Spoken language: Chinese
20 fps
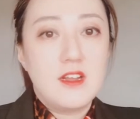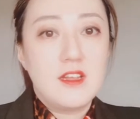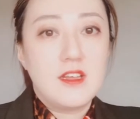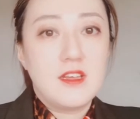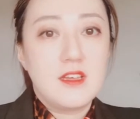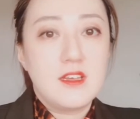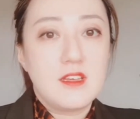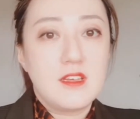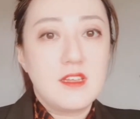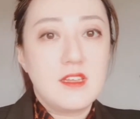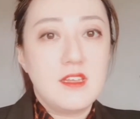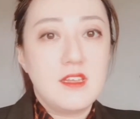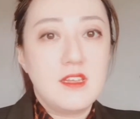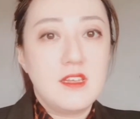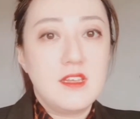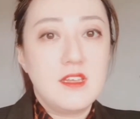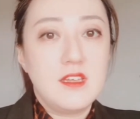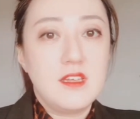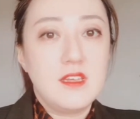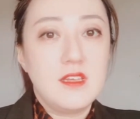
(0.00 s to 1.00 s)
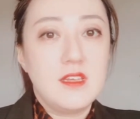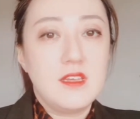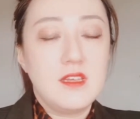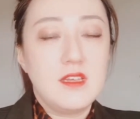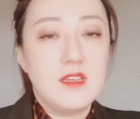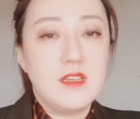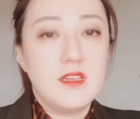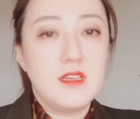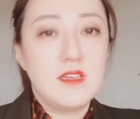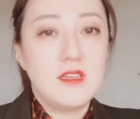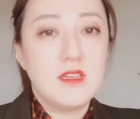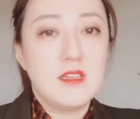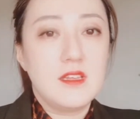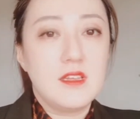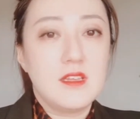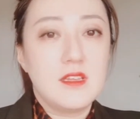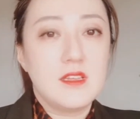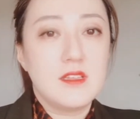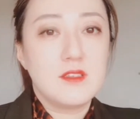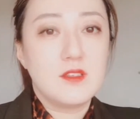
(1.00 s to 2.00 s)
零一
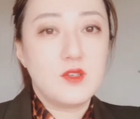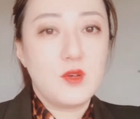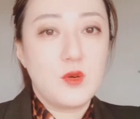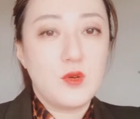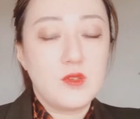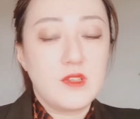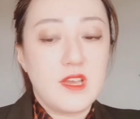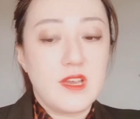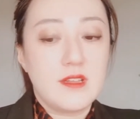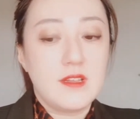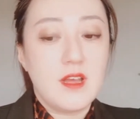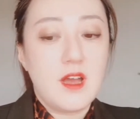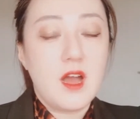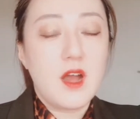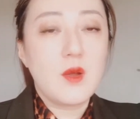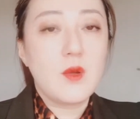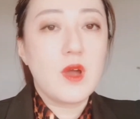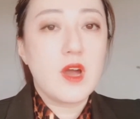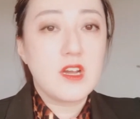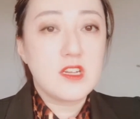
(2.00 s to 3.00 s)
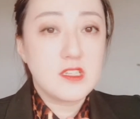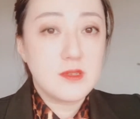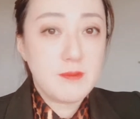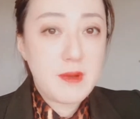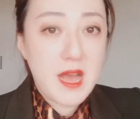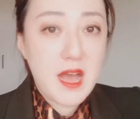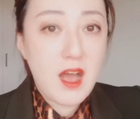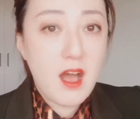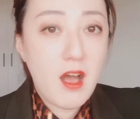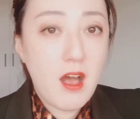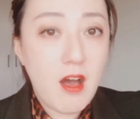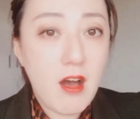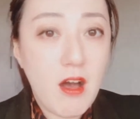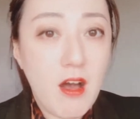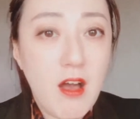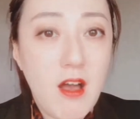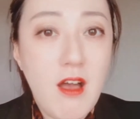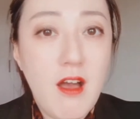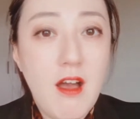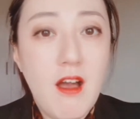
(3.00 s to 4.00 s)
九年的二月二十八号，
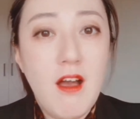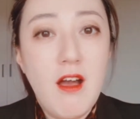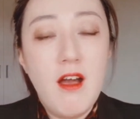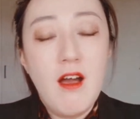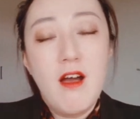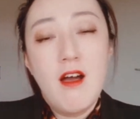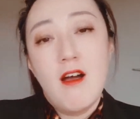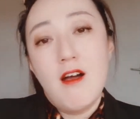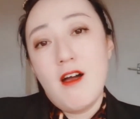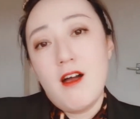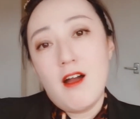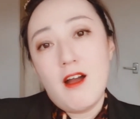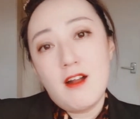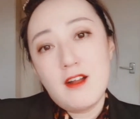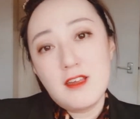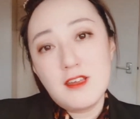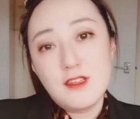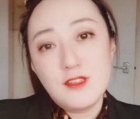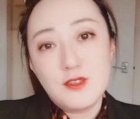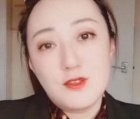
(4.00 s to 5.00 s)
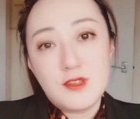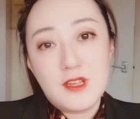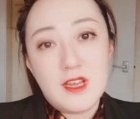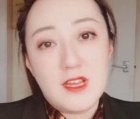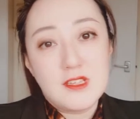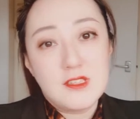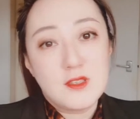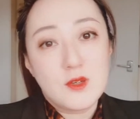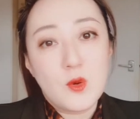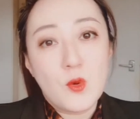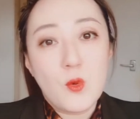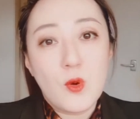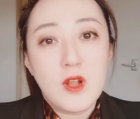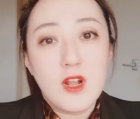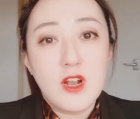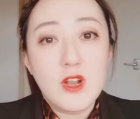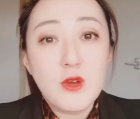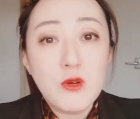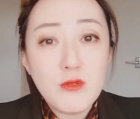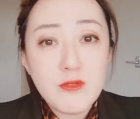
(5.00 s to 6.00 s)
二零一九年已经过了
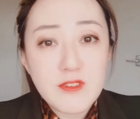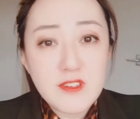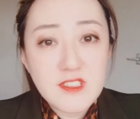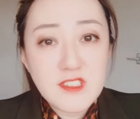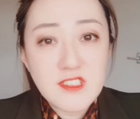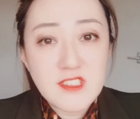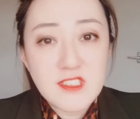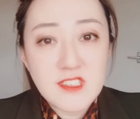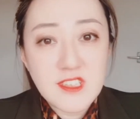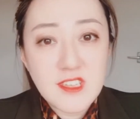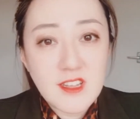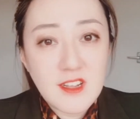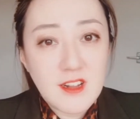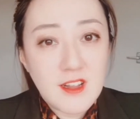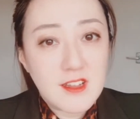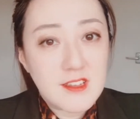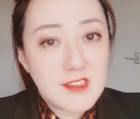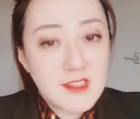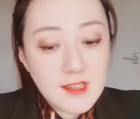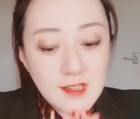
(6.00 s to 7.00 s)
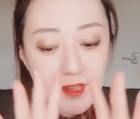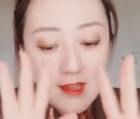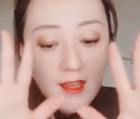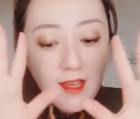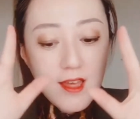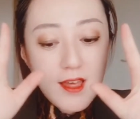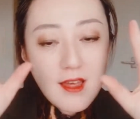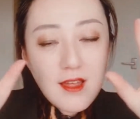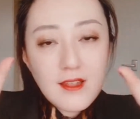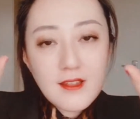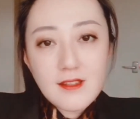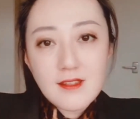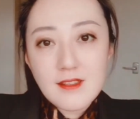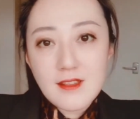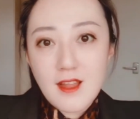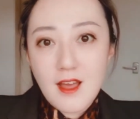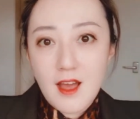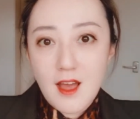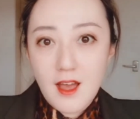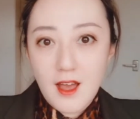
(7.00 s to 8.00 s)
六分之一了，天
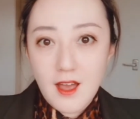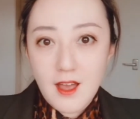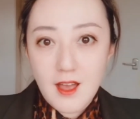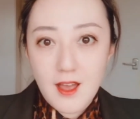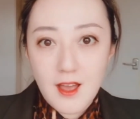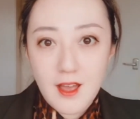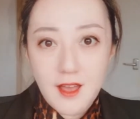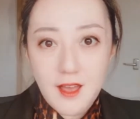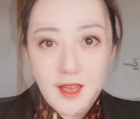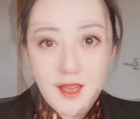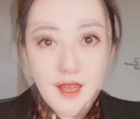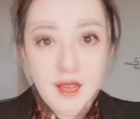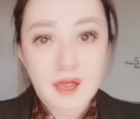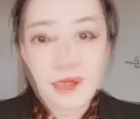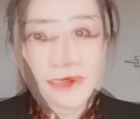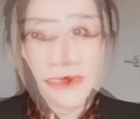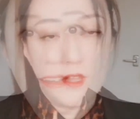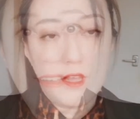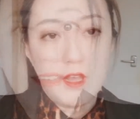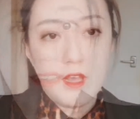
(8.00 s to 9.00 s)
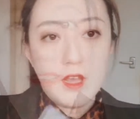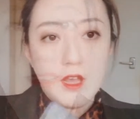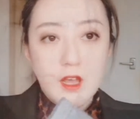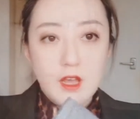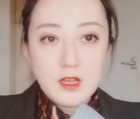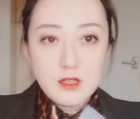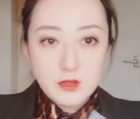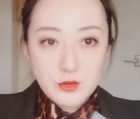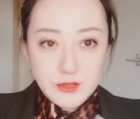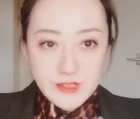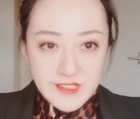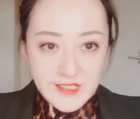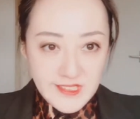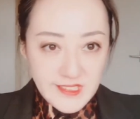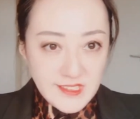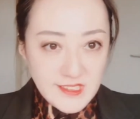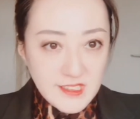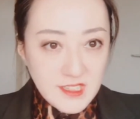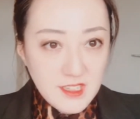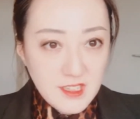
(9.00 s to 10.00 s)
哪！最
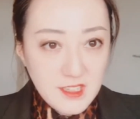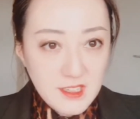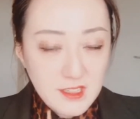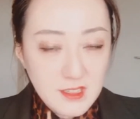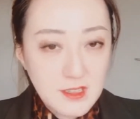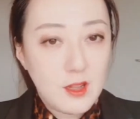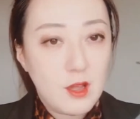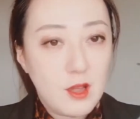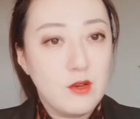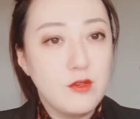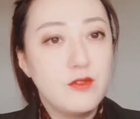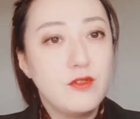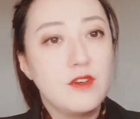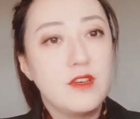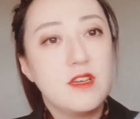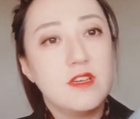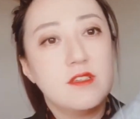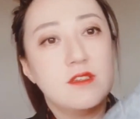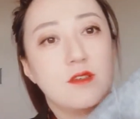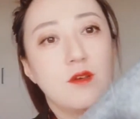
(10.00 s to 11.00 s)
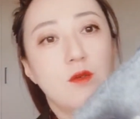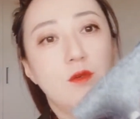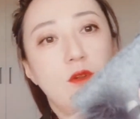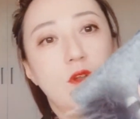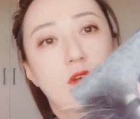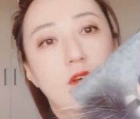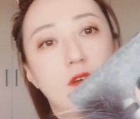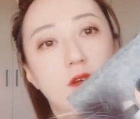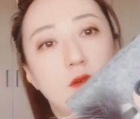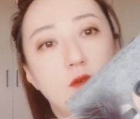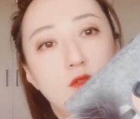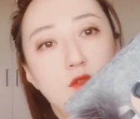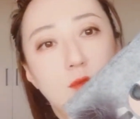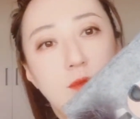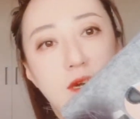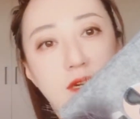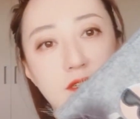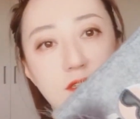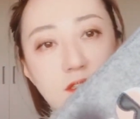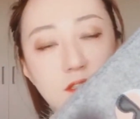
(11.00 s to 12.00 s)
近呢，老佛爷走了，我就
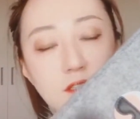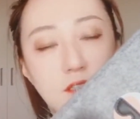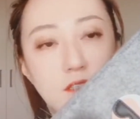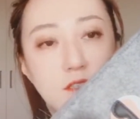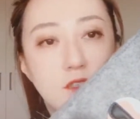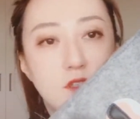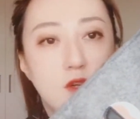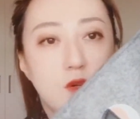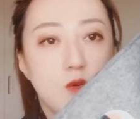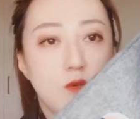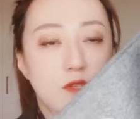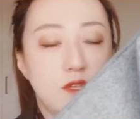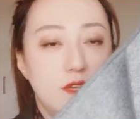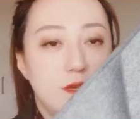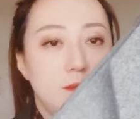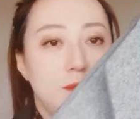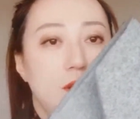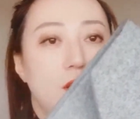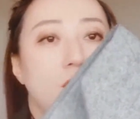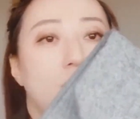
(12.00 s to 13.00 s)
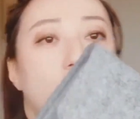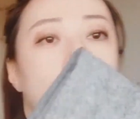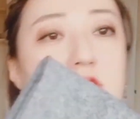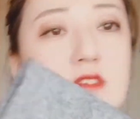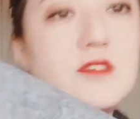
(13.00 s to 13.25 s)
把这只手提包一